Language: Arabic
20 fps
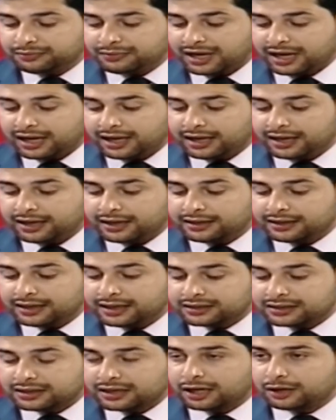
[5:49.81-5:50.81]
مع
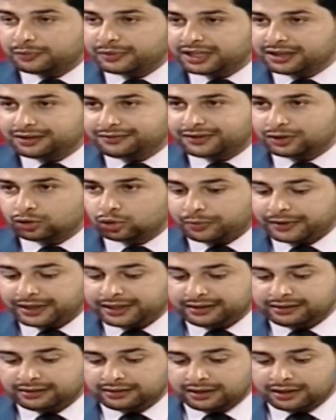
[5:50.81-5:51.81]
نجل البيض في
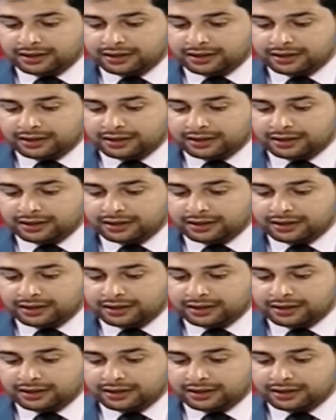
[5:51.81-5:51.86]
دبي